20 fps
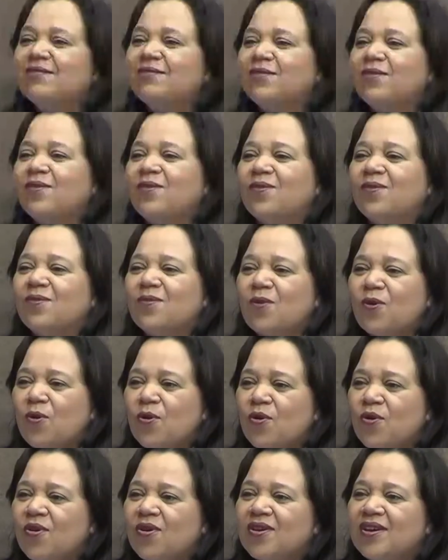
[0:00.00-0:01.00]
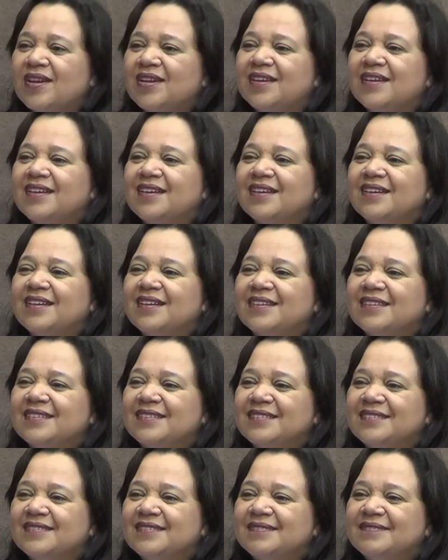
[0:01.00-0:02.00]
levou alfajor. Cone.
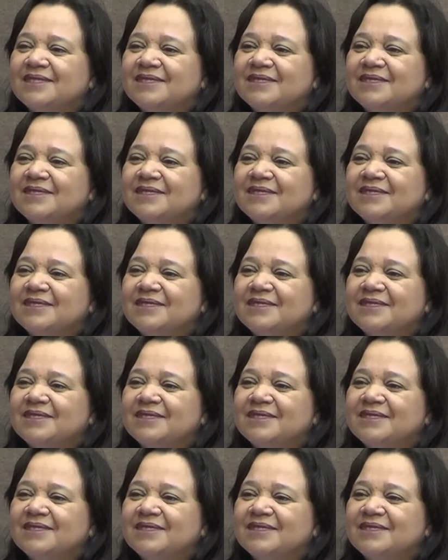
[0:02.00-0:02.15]
E nos